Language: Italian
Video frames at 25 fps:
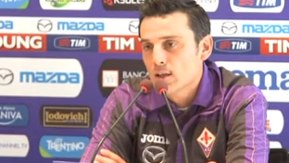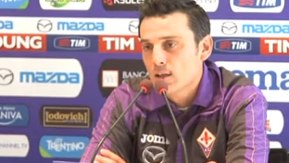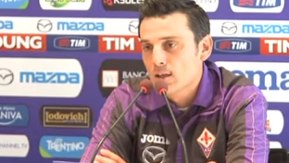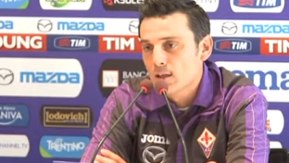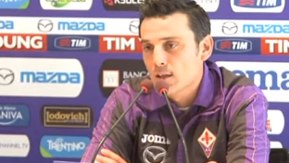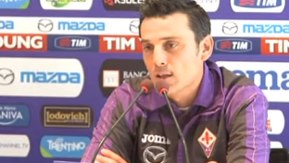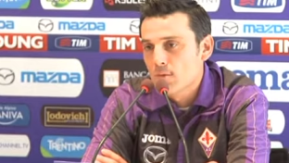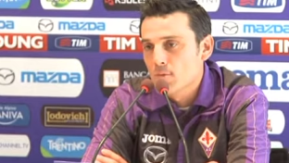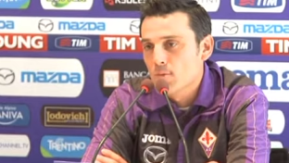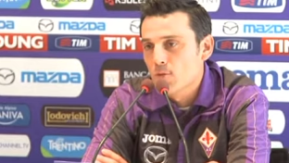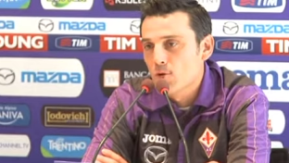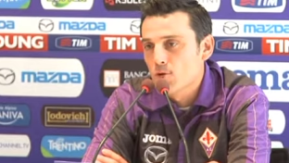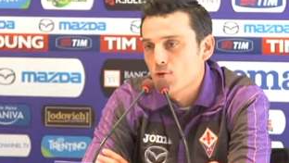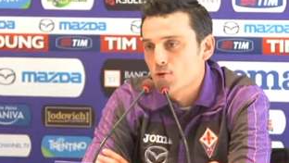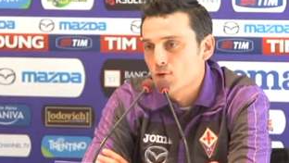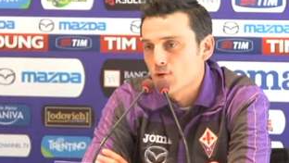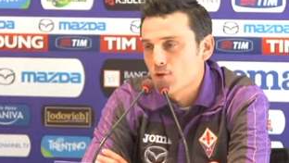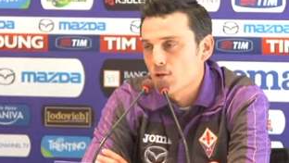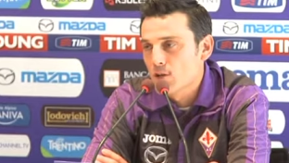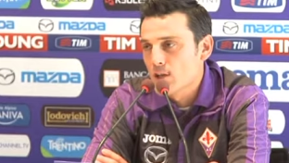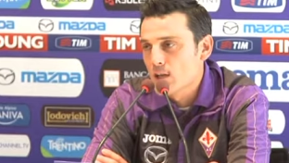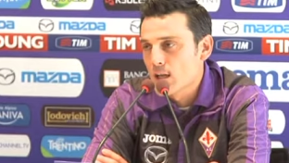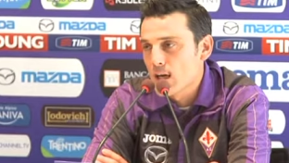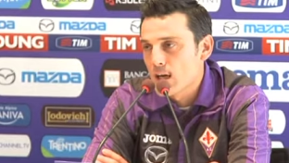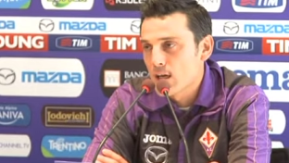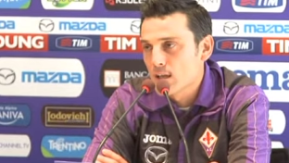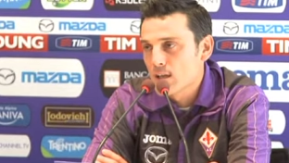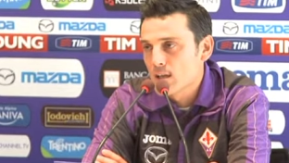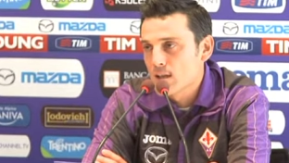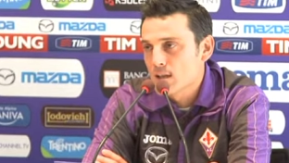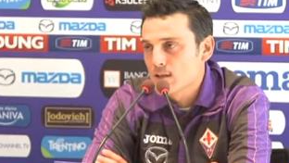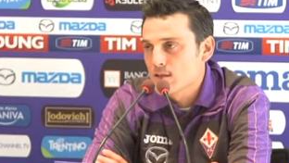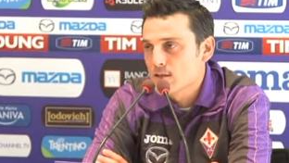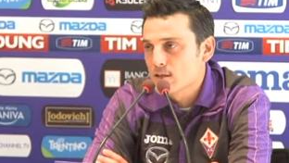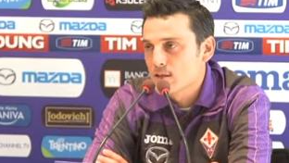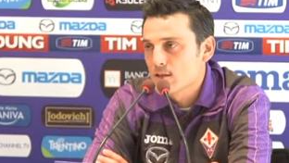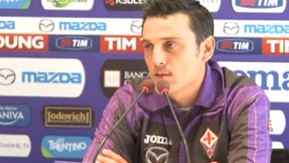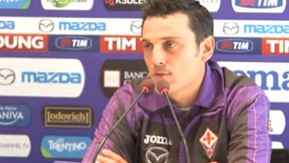che è molto ordinata,
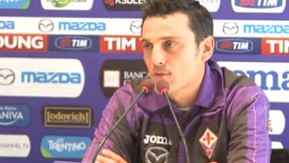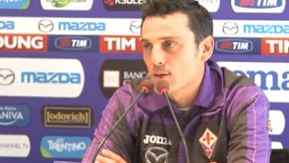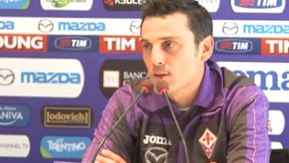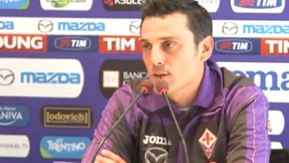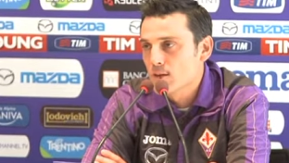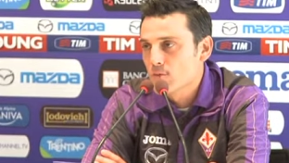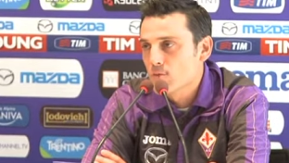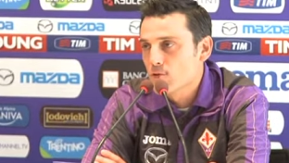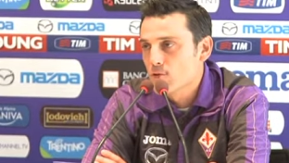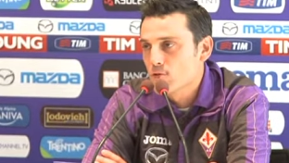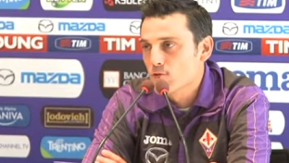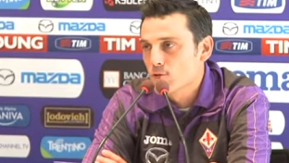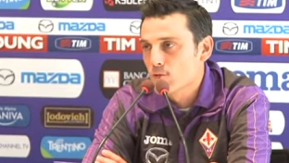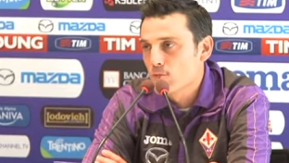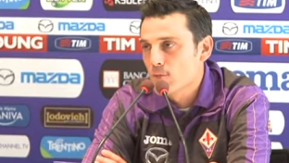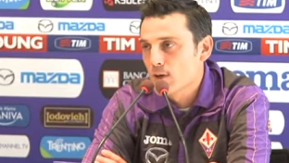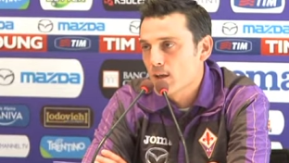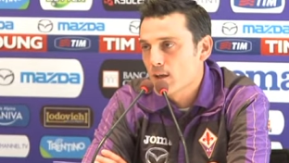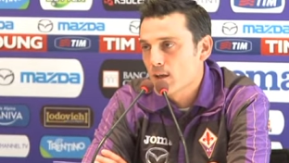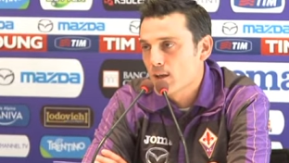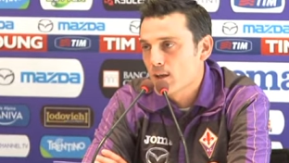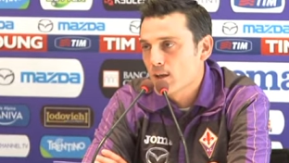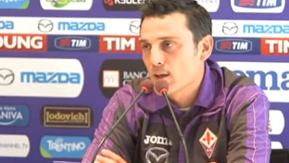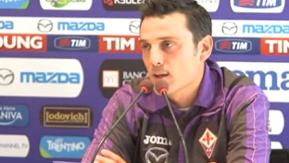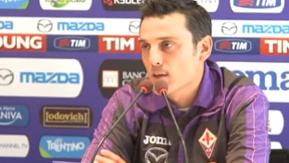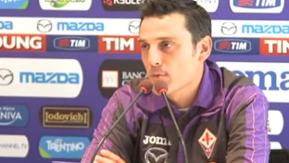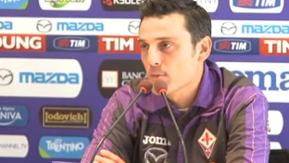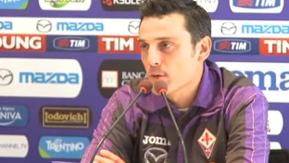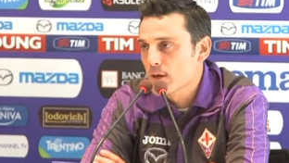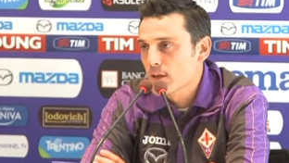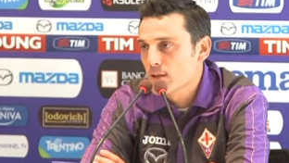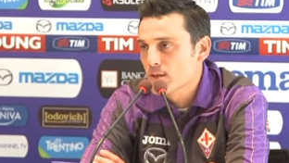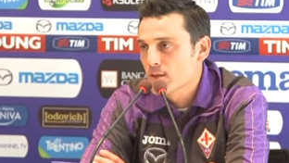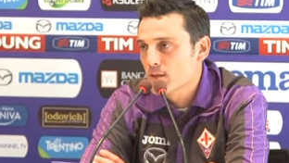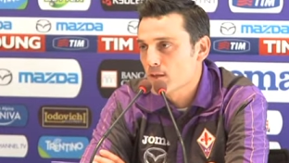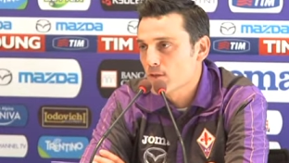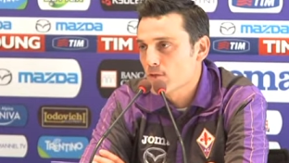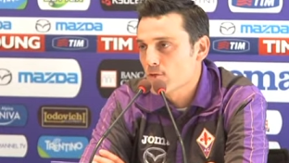che si difende molto bene, che
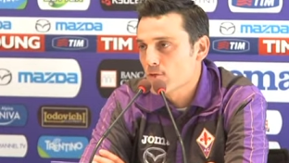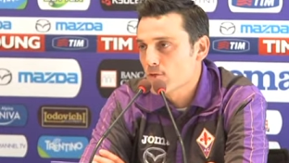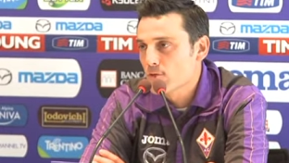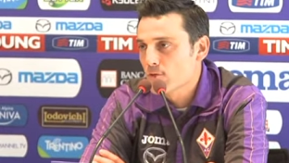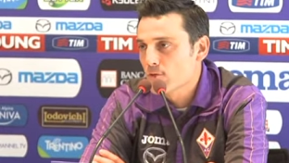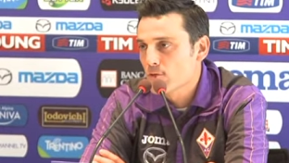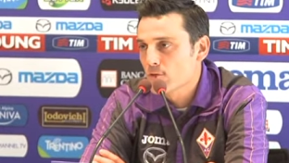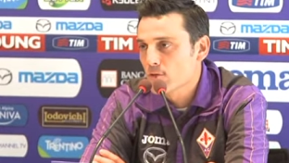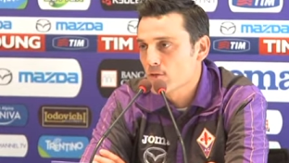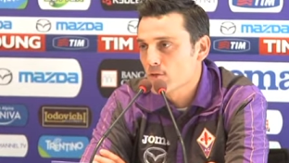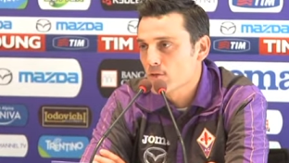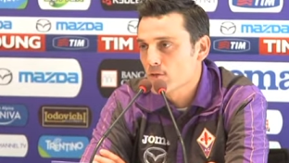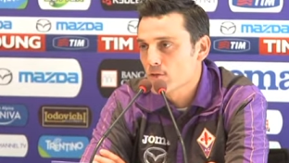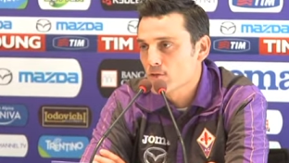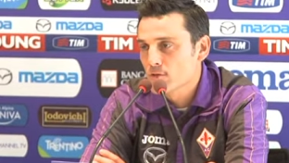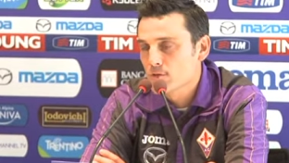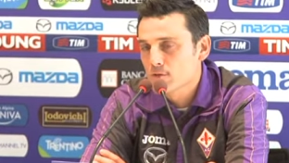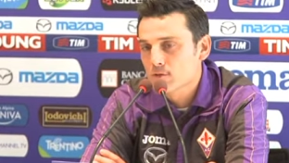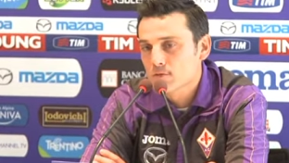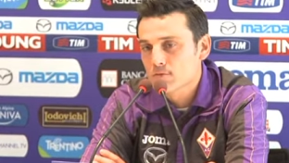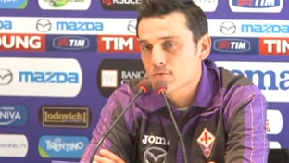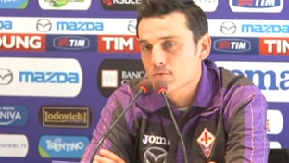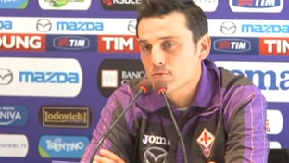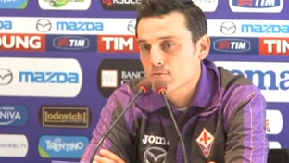riparte con un